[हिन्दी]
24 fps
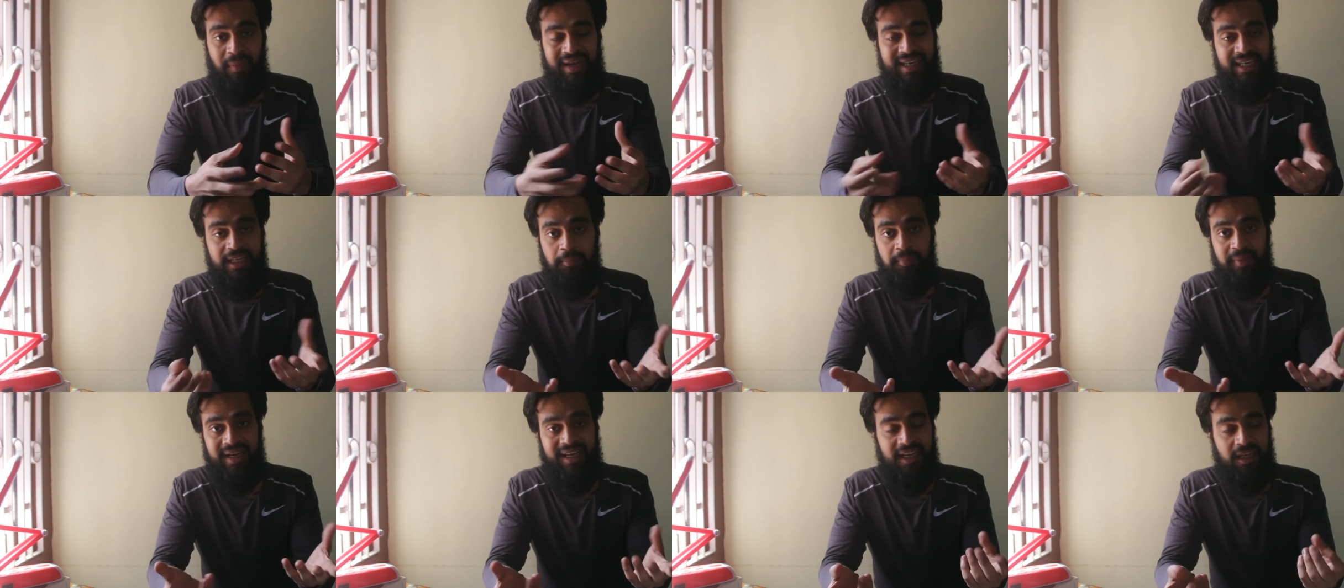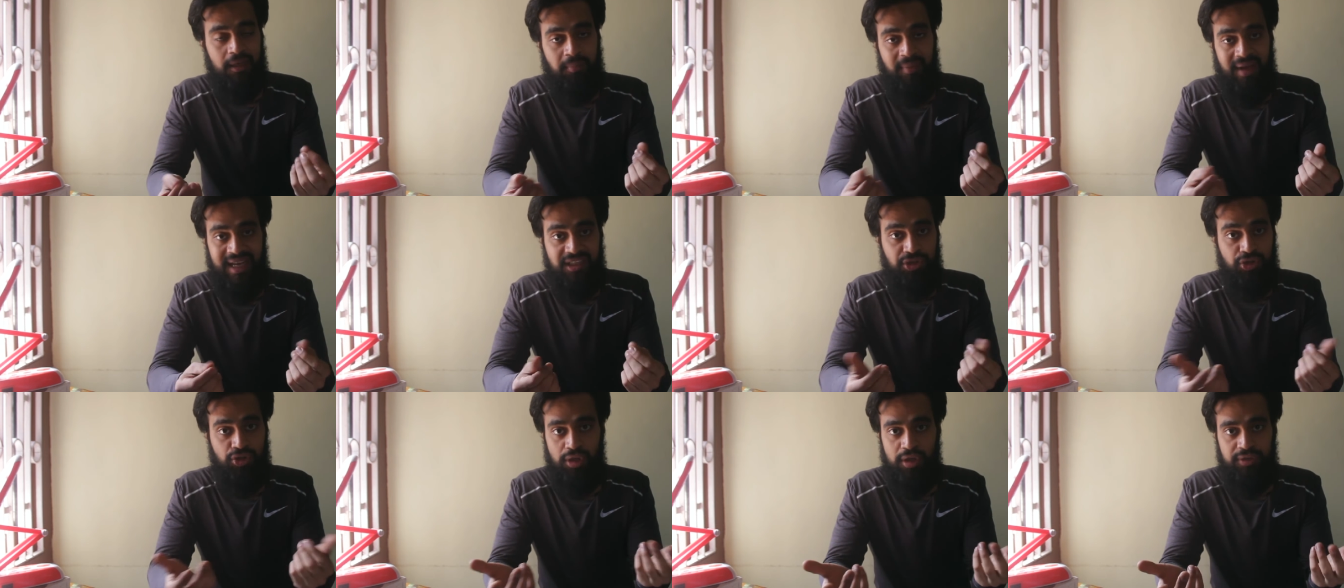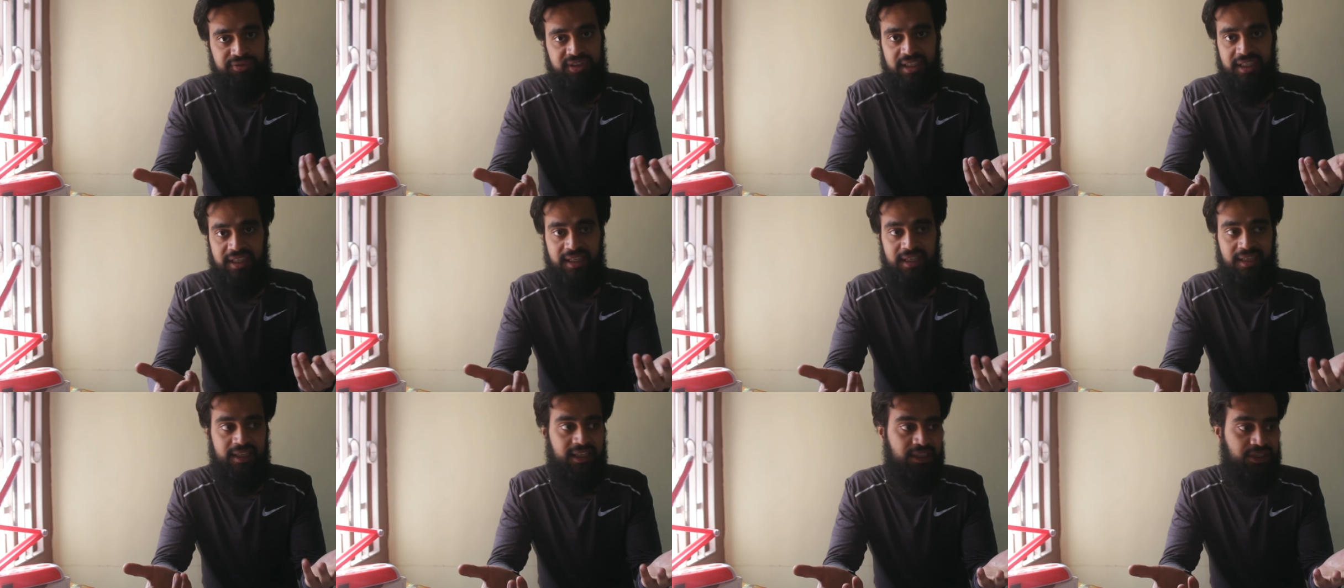मनी मेकर मैच
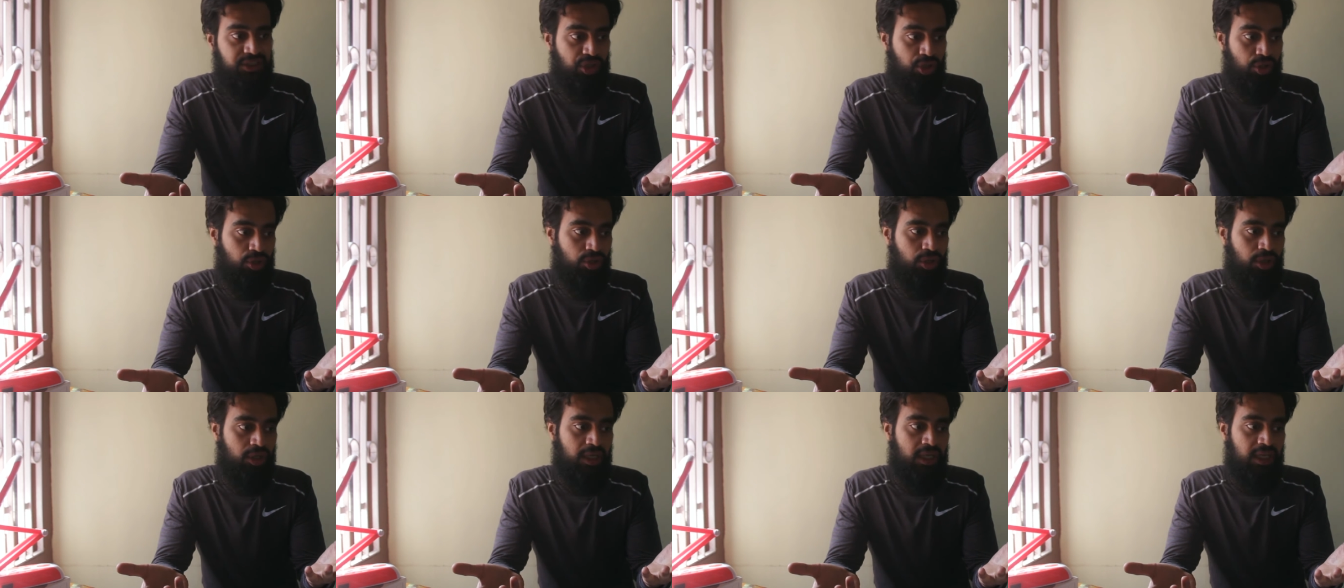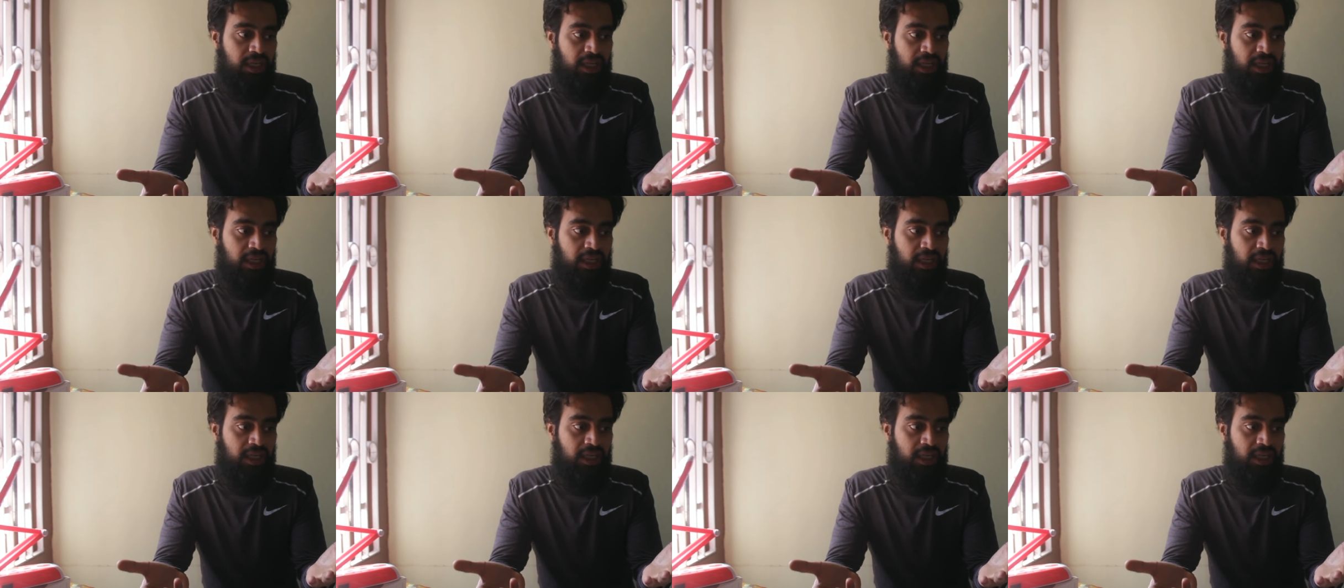यूएफसी के लिए जो